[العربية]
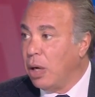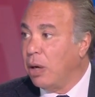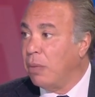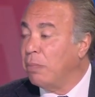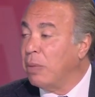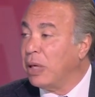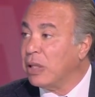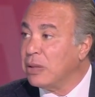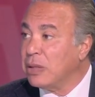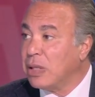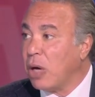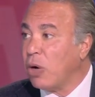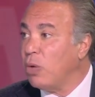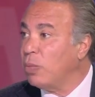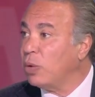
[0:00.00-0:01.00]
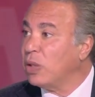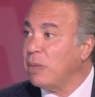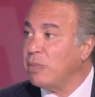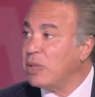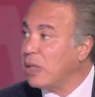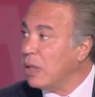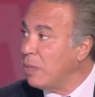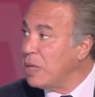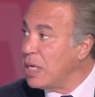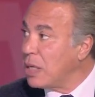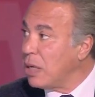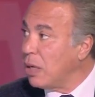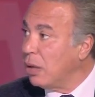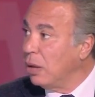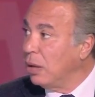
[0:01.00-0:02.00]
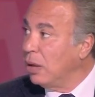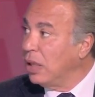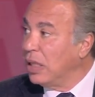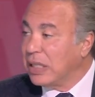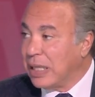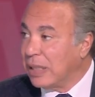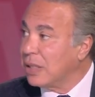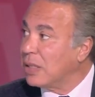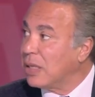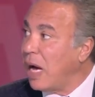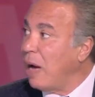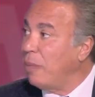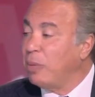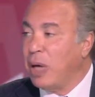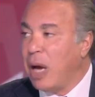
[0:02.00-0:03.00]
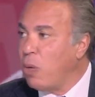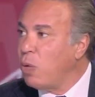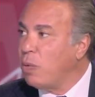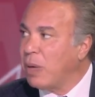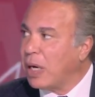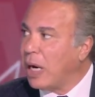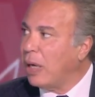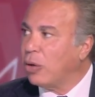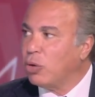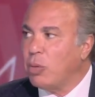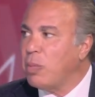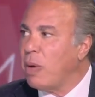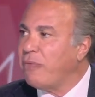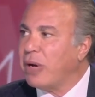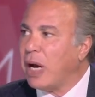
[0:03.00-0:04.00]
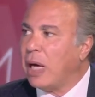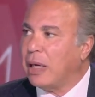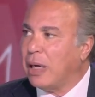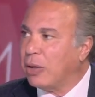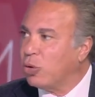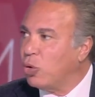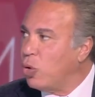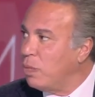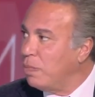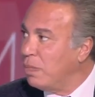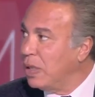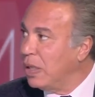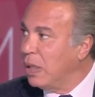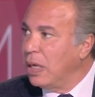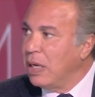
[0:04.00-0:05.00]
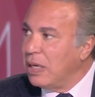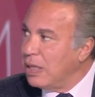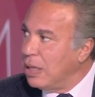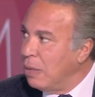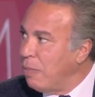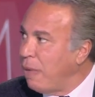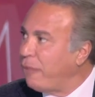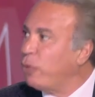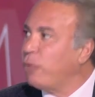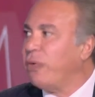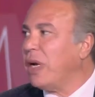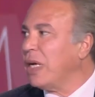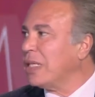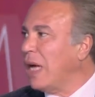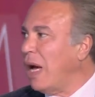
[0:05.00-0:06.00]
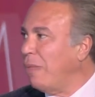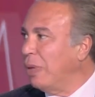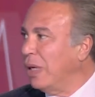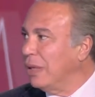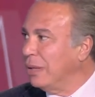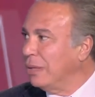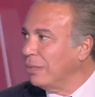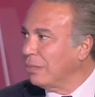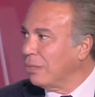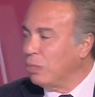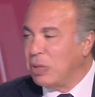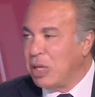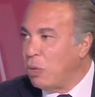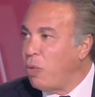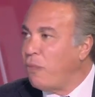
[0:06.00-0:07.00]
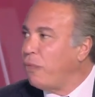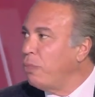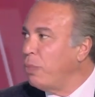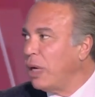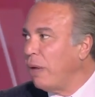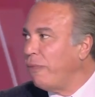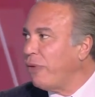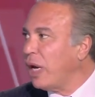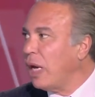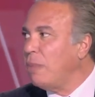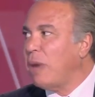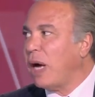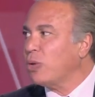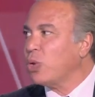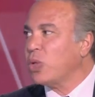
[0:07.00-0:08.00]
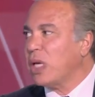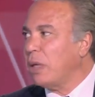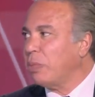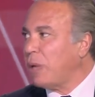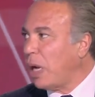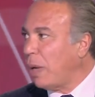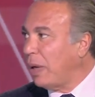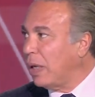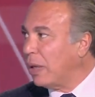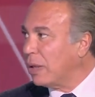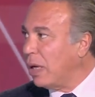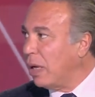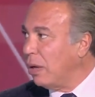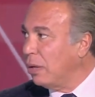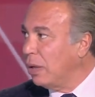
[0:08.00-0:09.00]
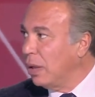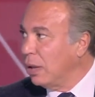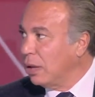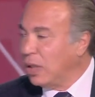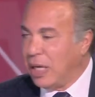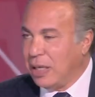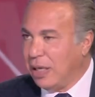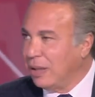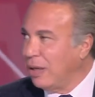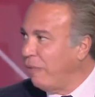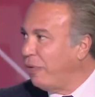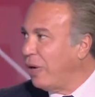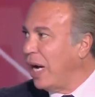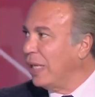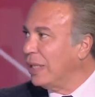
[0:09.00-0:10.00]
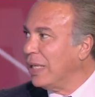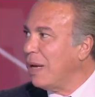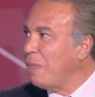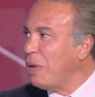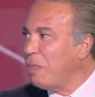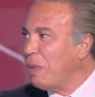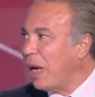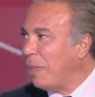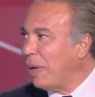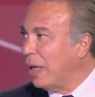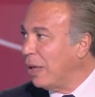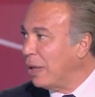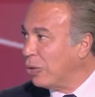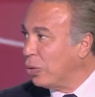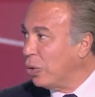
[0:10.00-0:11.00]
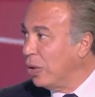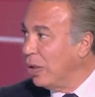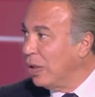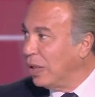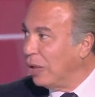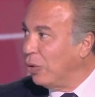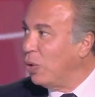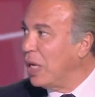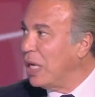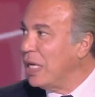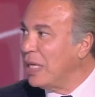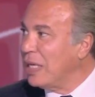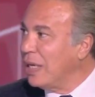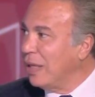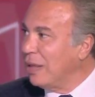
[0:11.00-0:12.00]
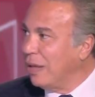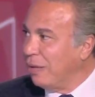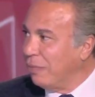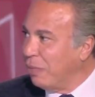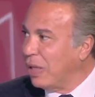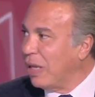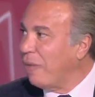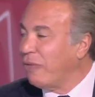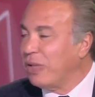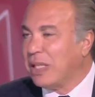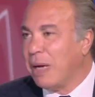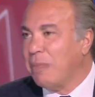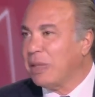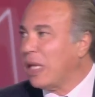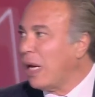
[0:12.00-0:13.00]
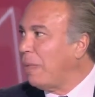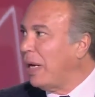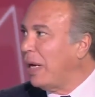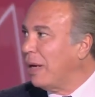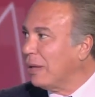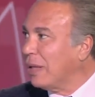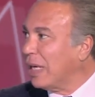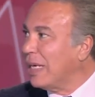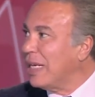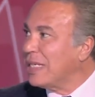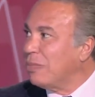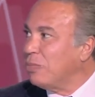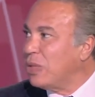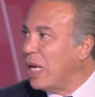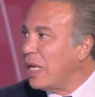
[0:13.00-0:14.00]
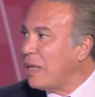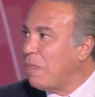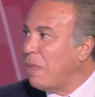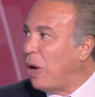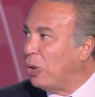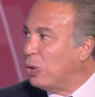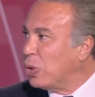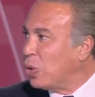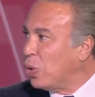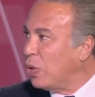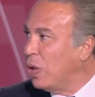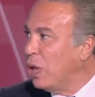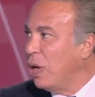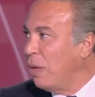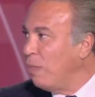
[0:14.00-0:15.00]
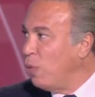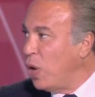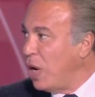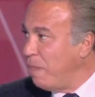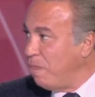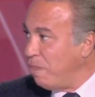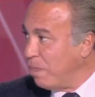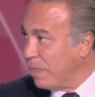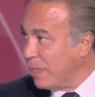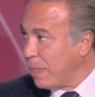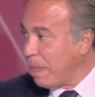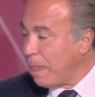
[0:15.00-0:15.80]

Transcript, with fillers: منظرهم قدام سيراميكا كان صعب لاول مره على ارضهم ما فرقه على ارضهم المفروض فرقه صعبه جدا من الفرق المحظوظه اللي بتلعب على ارضها مم. يعني احنا الفرقه عندنا مين بيلعب على ارضه قليلين قليلين آه، جدا آه. آه. فانت آه. لما تلعب على ارضك لازم ده تبقى عنصر مهم صح